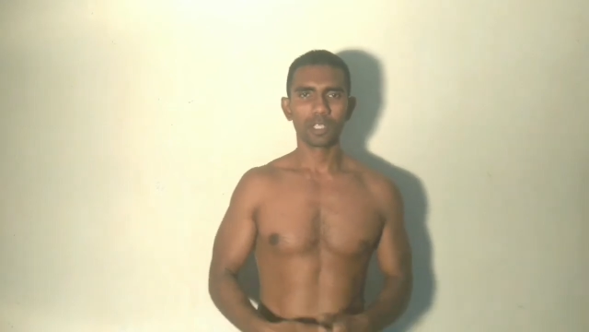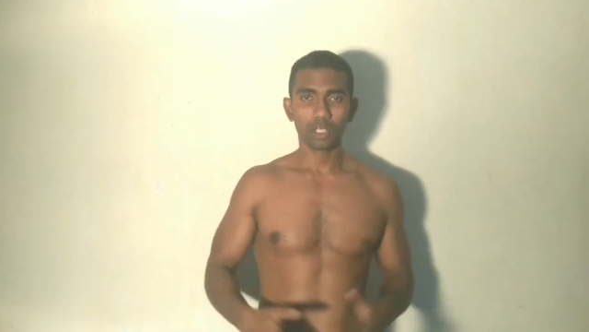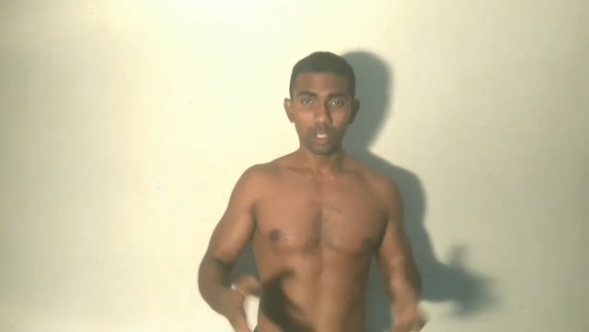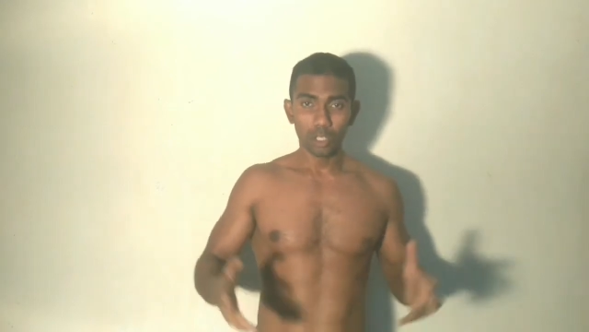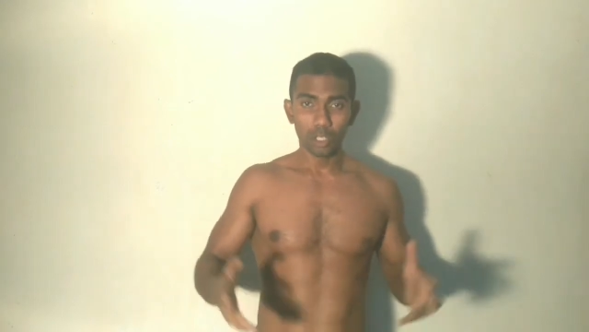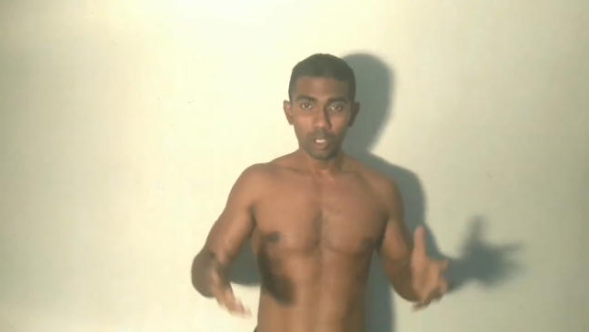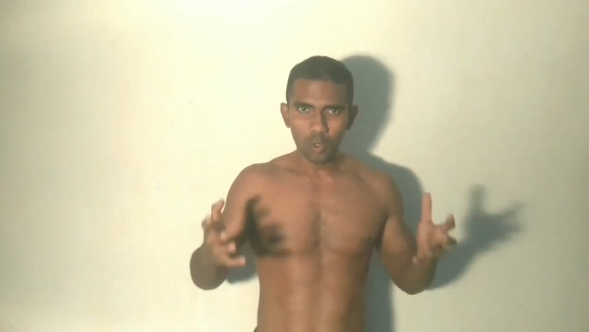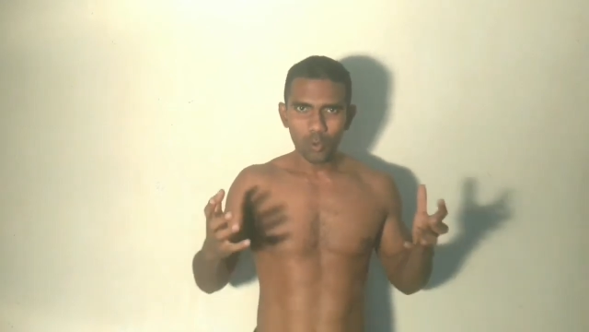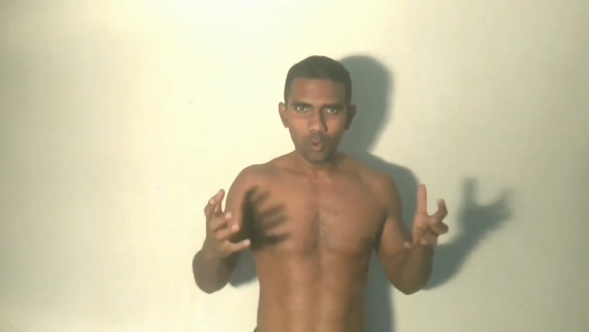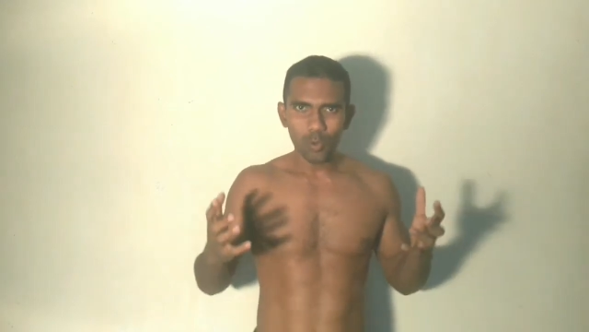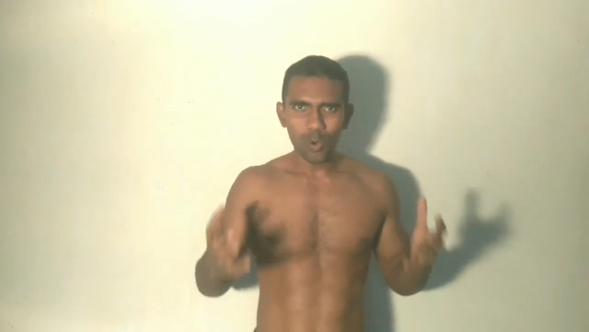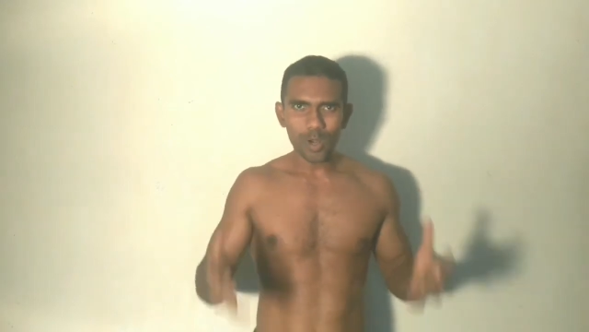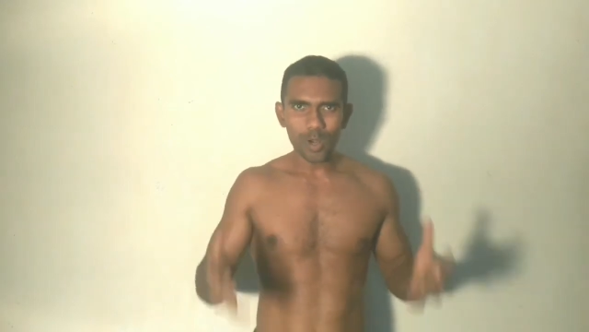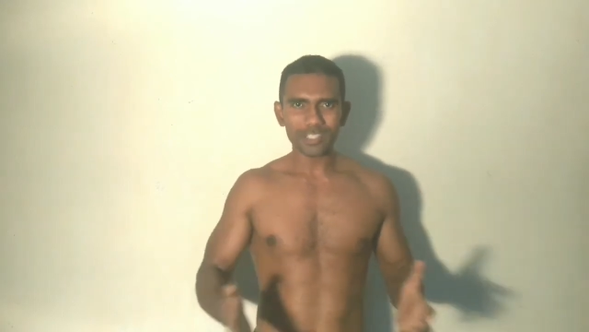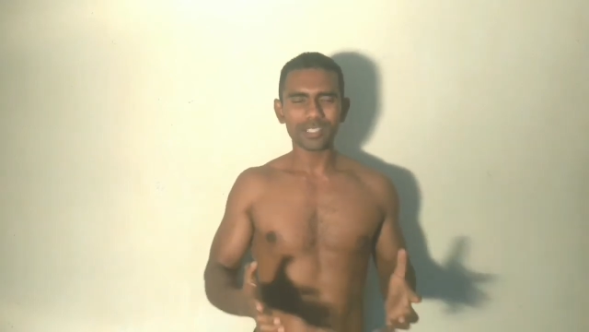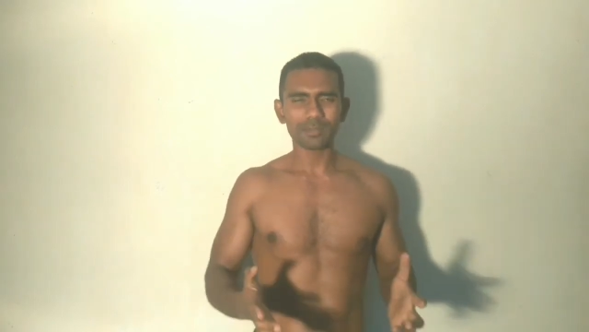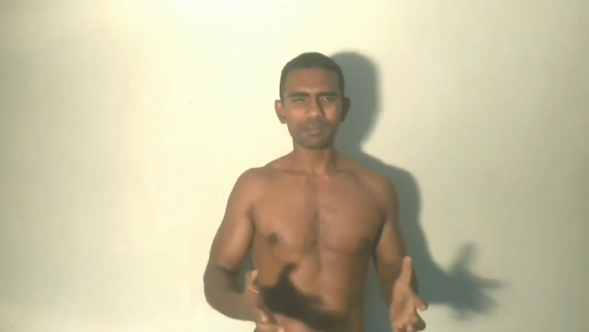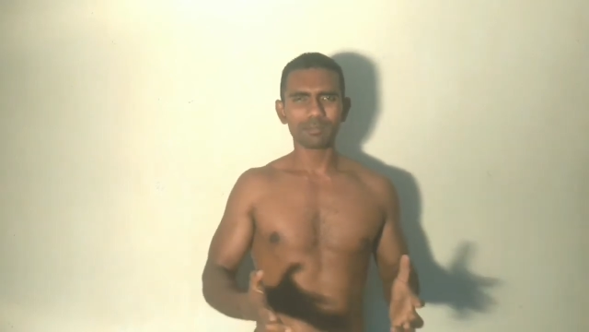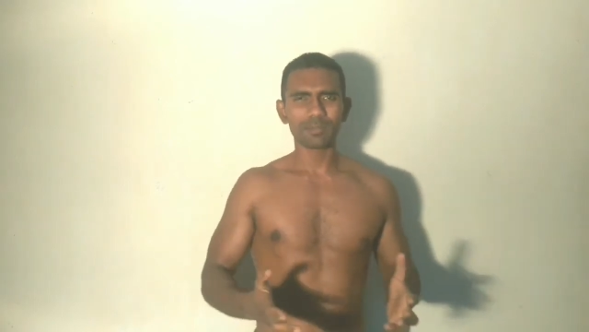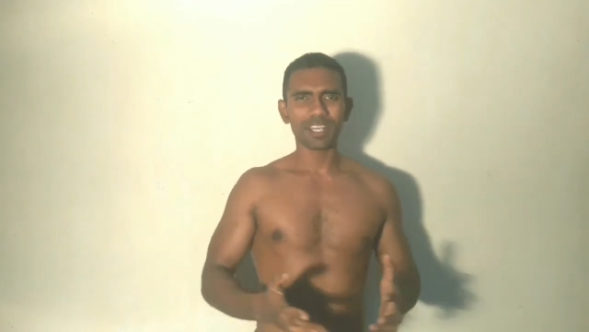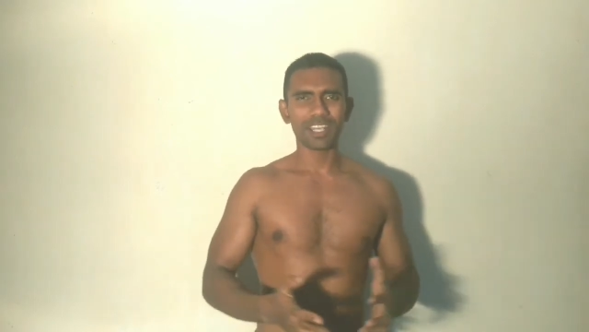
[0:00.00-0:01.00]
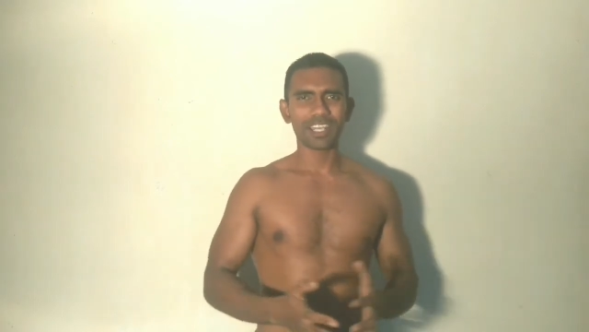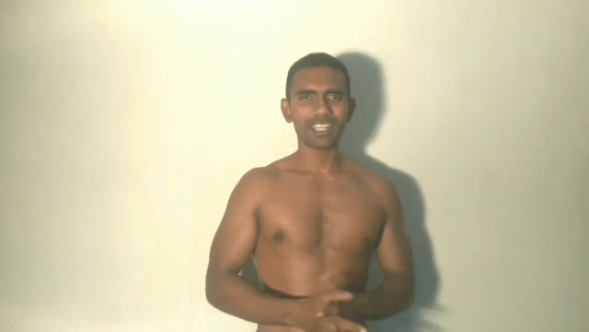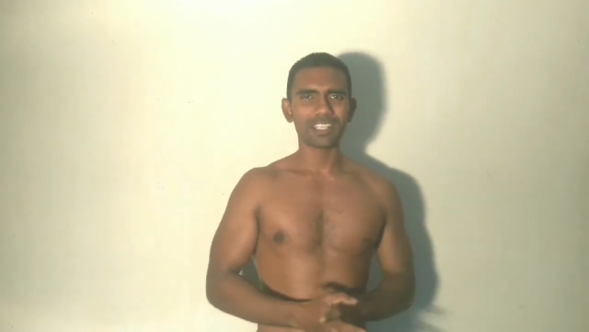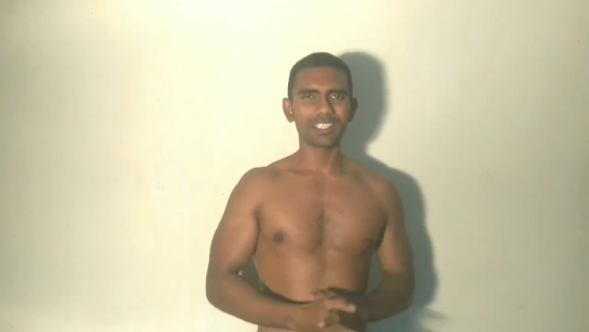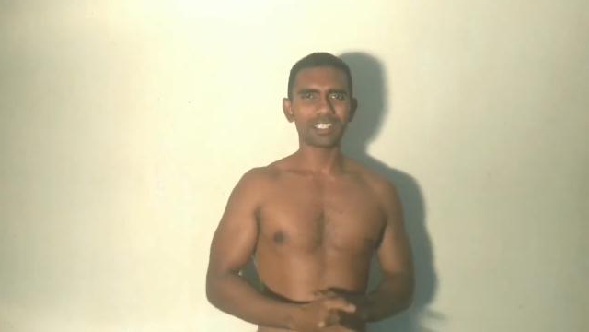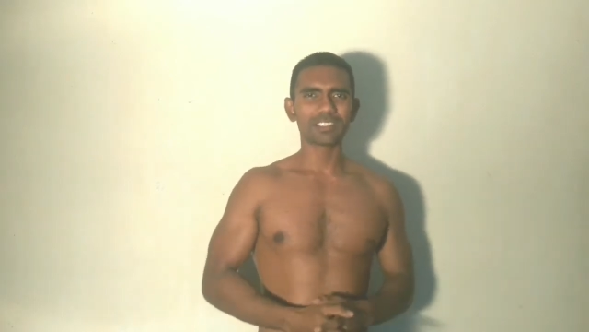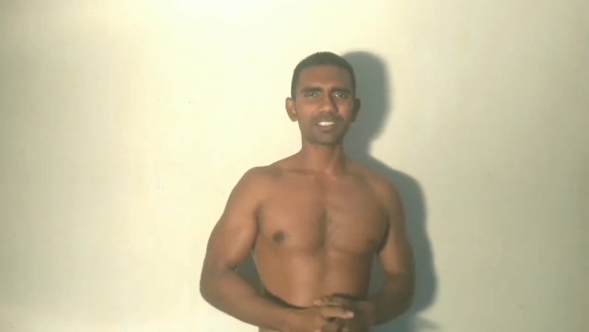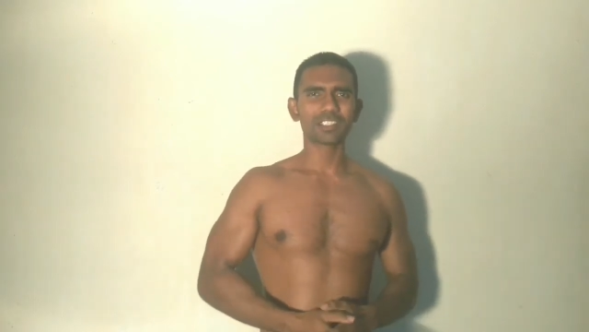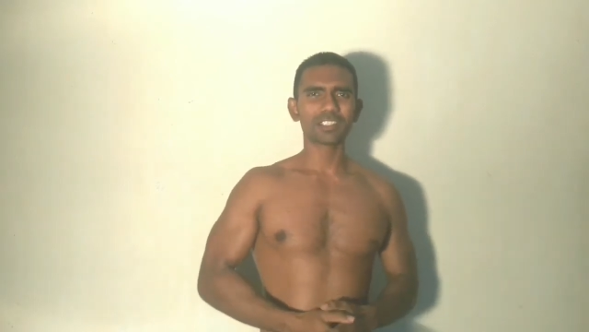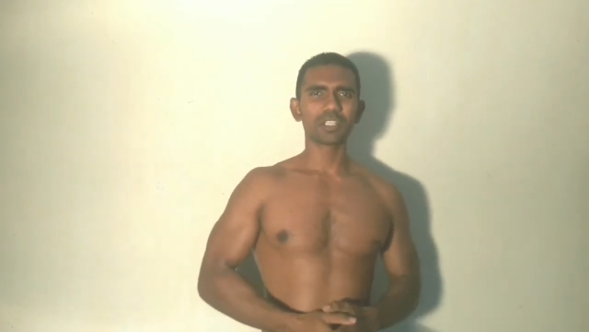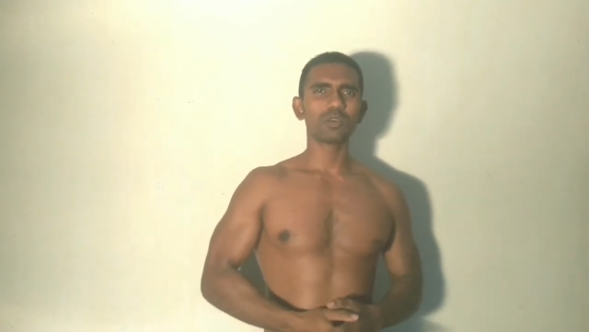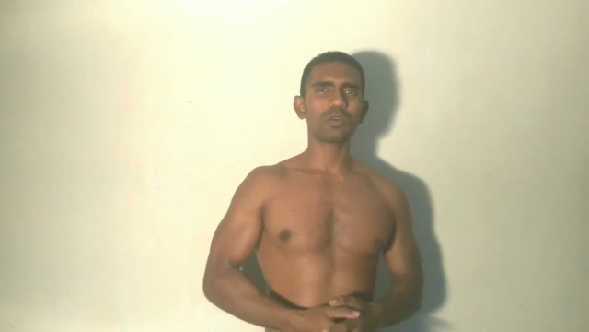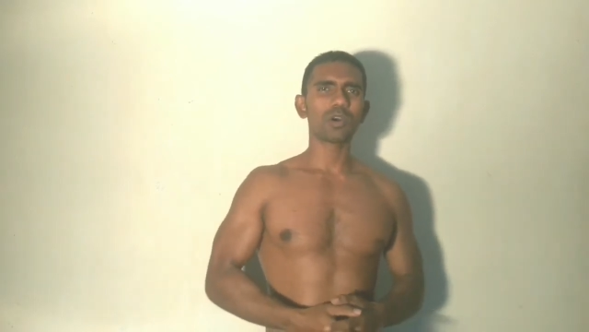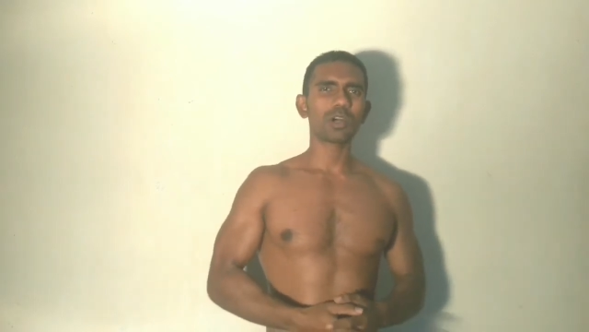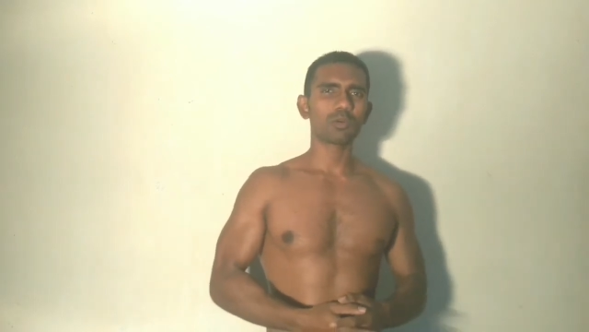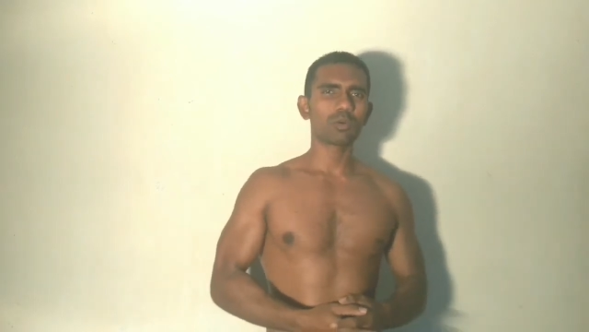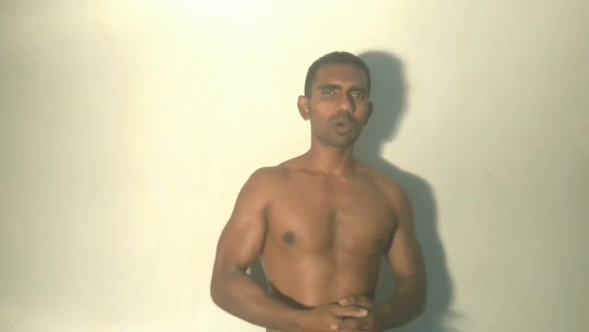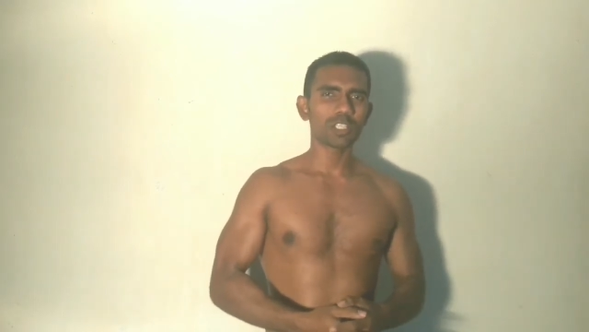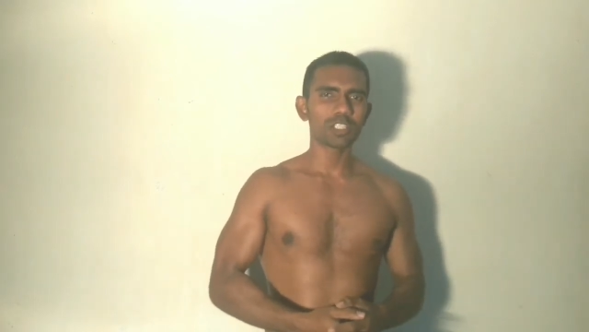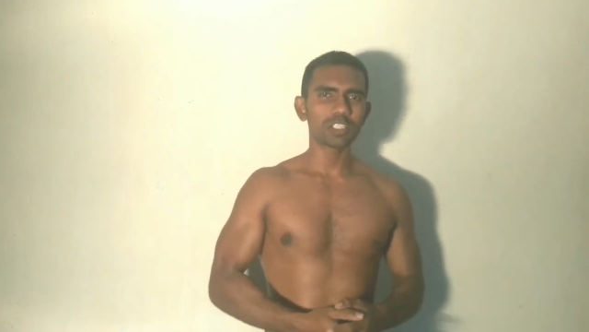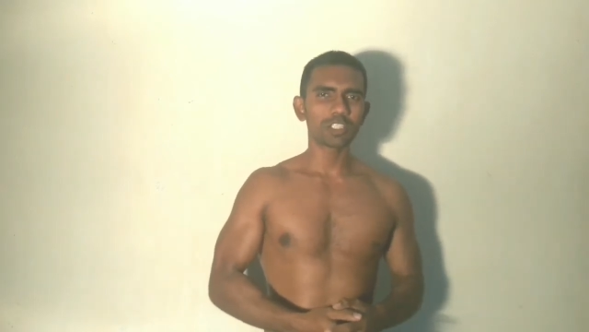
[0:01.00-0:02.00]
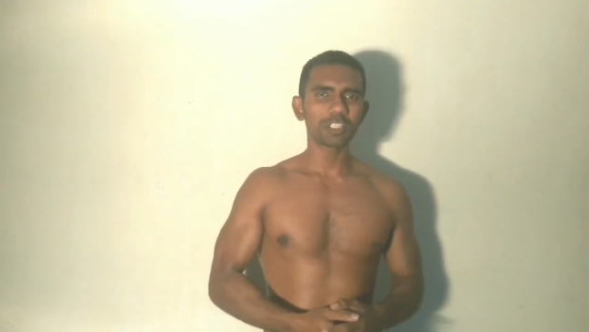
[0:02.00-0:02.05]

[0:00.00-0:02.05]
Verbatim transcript: What's up guys, you are watching